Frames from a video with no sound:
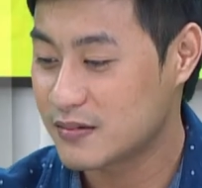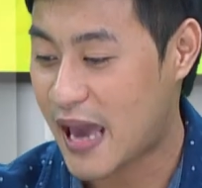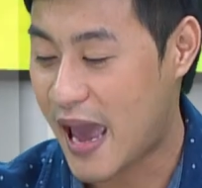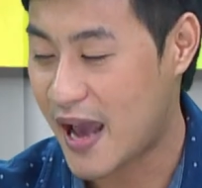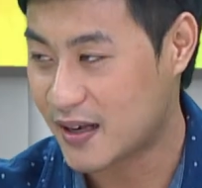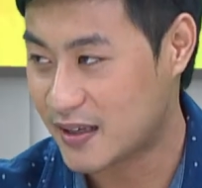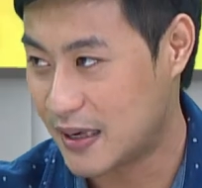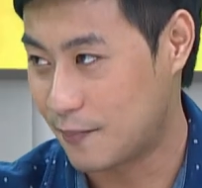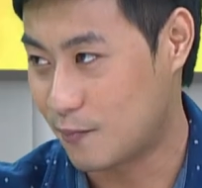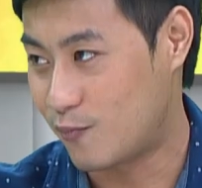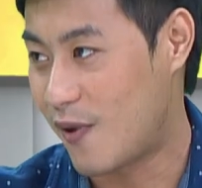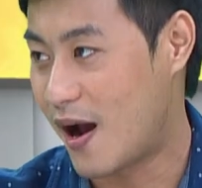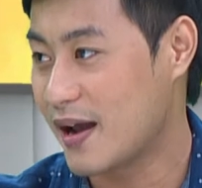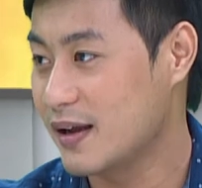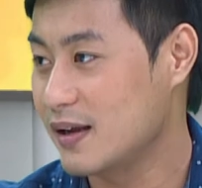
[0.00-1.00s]
แกะเก็บ
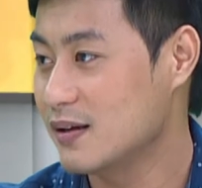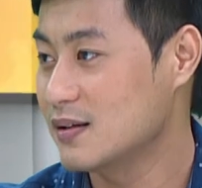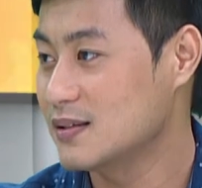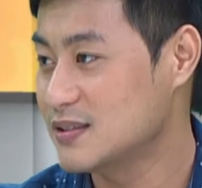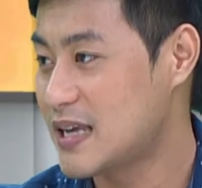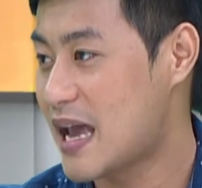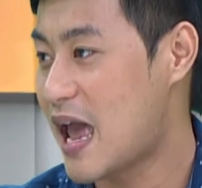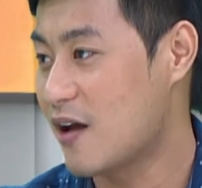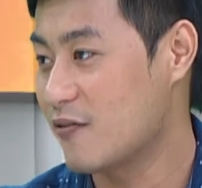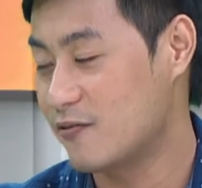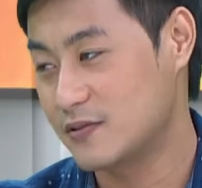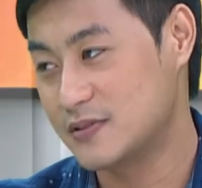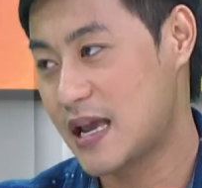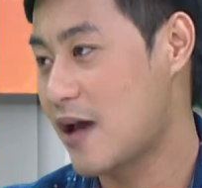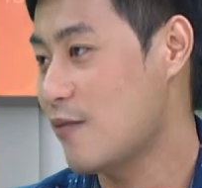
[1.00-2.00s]
ไว้แช่
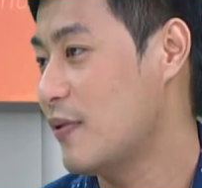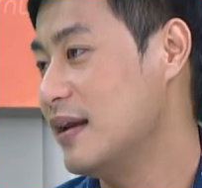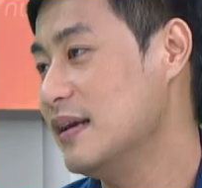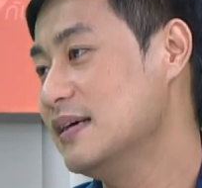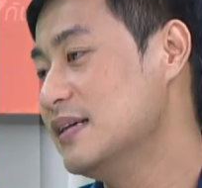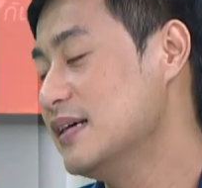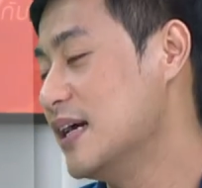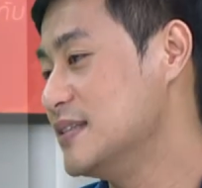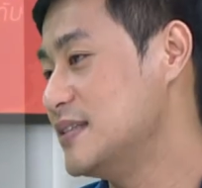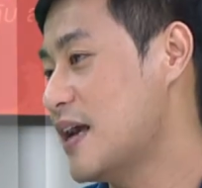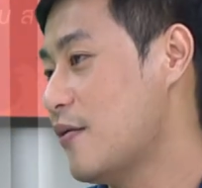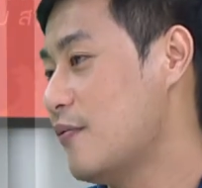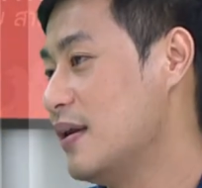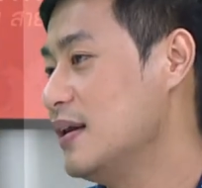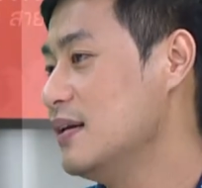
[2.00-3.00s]
แช่ไว้เรื่อยๆ
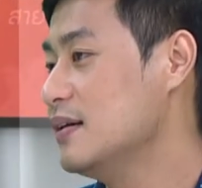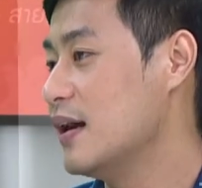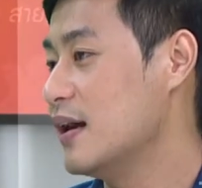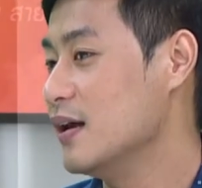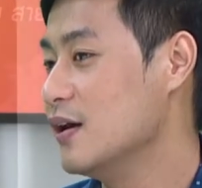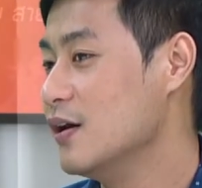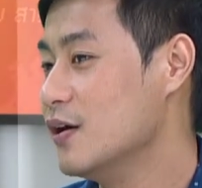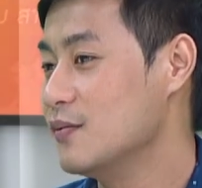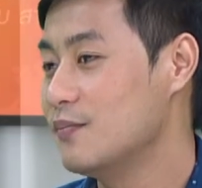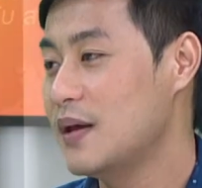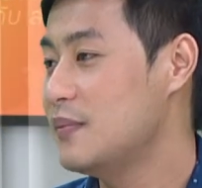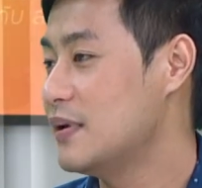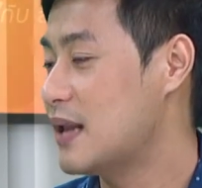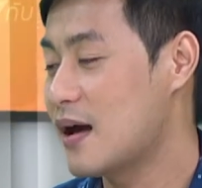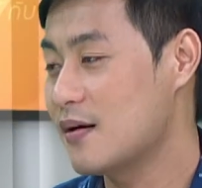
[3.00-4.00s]
แช่ไว้เรื่อยๆ
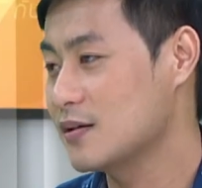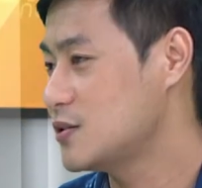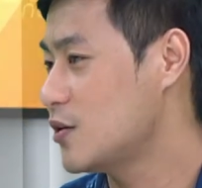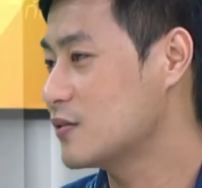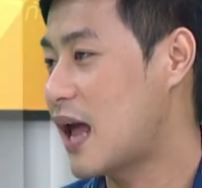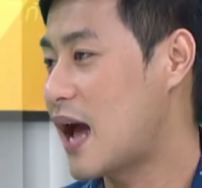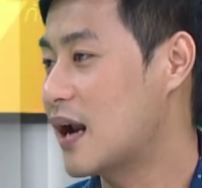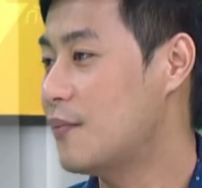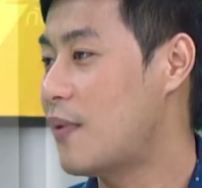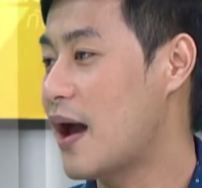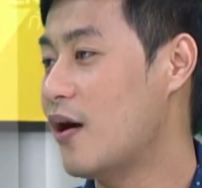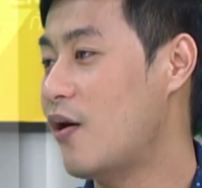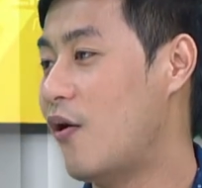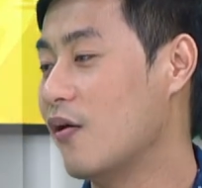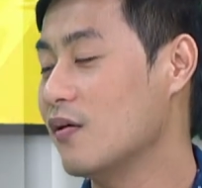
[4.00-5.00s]
ไม่มีช่องทางระบา
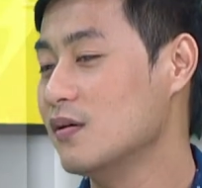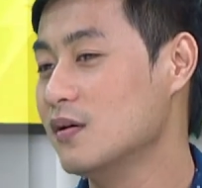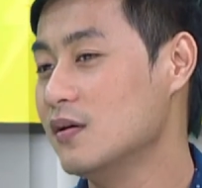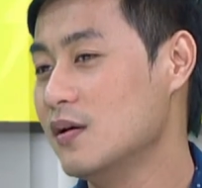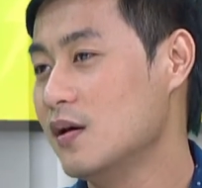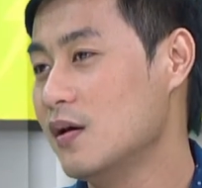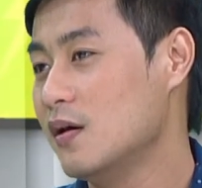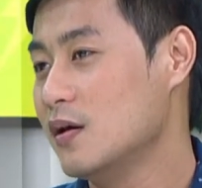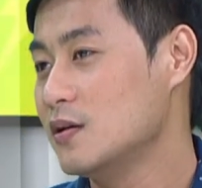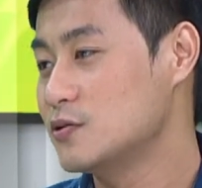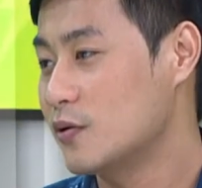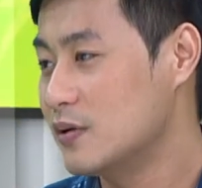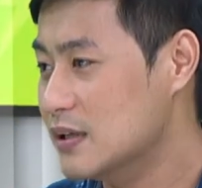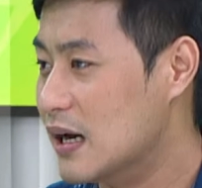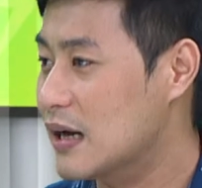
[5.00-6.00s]
ยออก
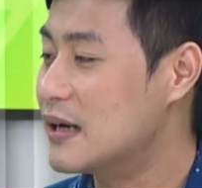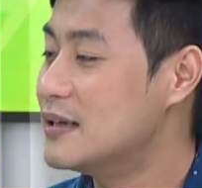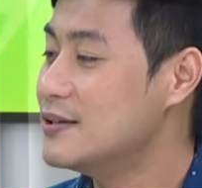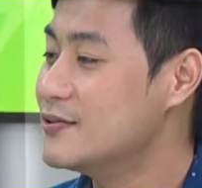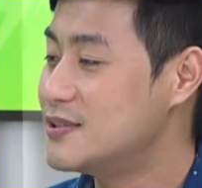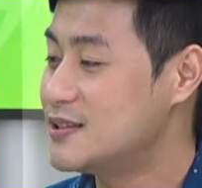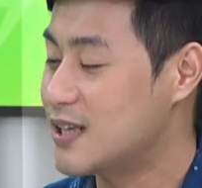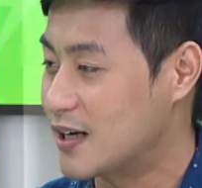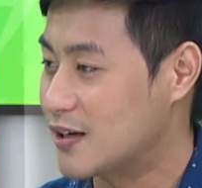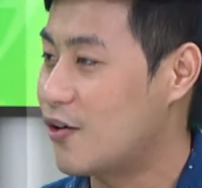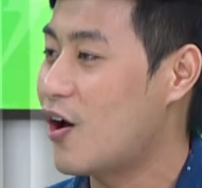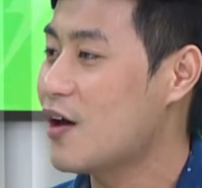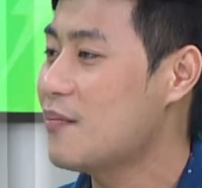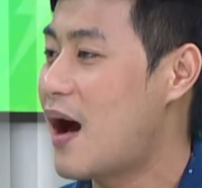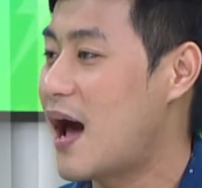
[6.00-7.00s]
จนเหลือเงินอยู่เจ็ด
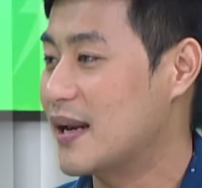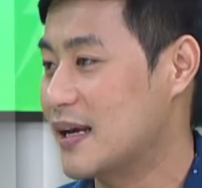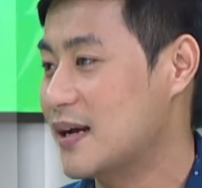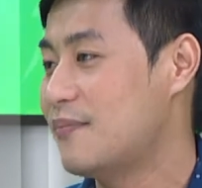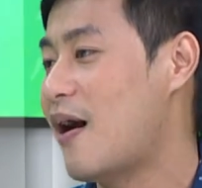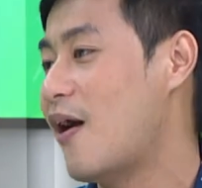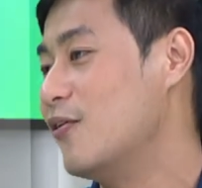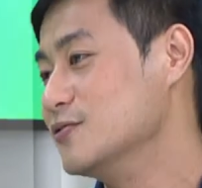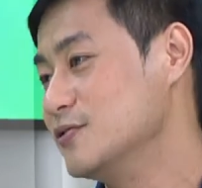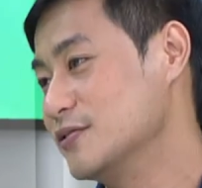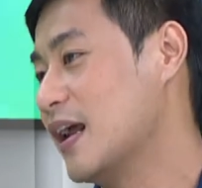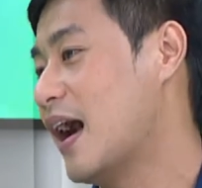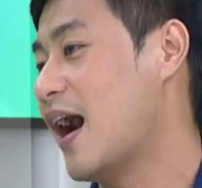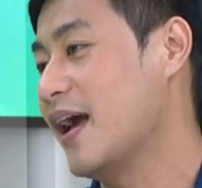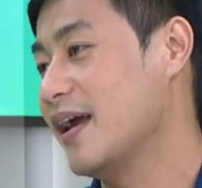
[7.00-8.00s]
ร้อยบาทในกระเป๋าสุ
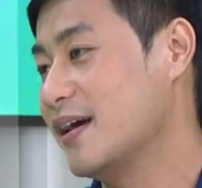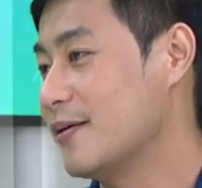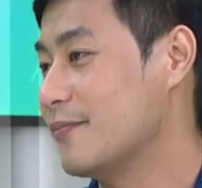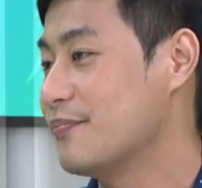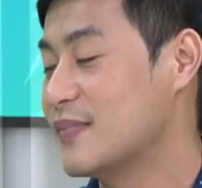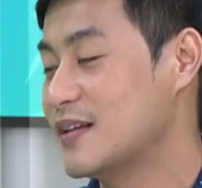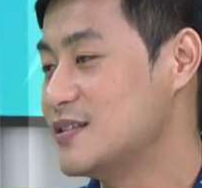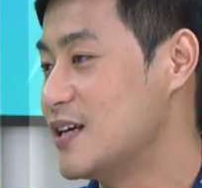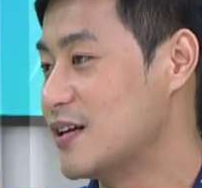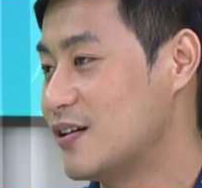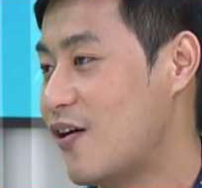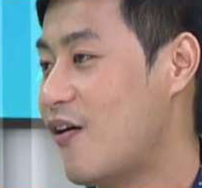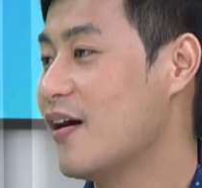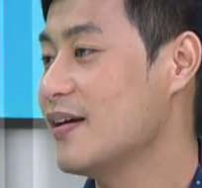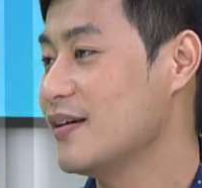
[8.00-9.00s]
ดท้ายครับเจ็ด
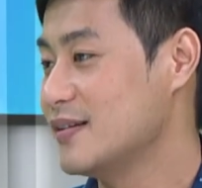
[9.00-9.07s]
ร้อย